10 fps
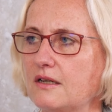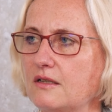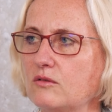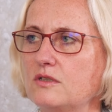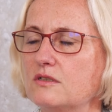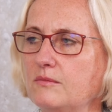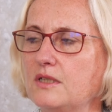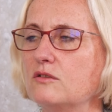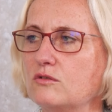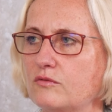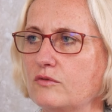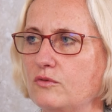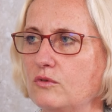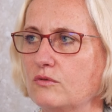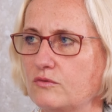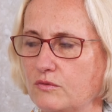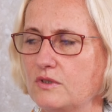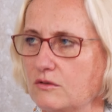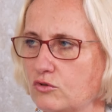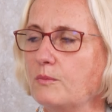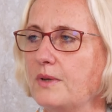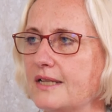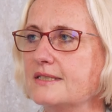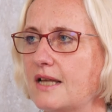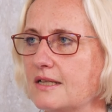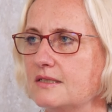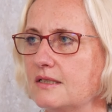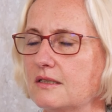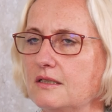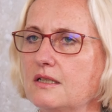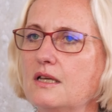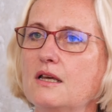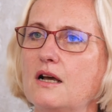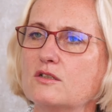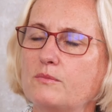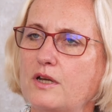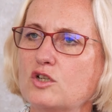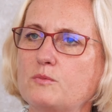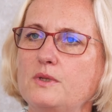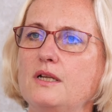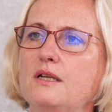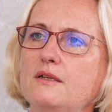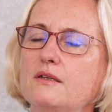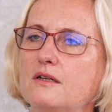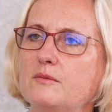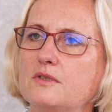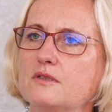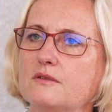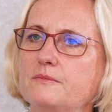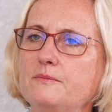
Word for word: kann und diese Mittel zur Verfügung schon bereits da sind. Nicht? Also Beispiel innerhalb der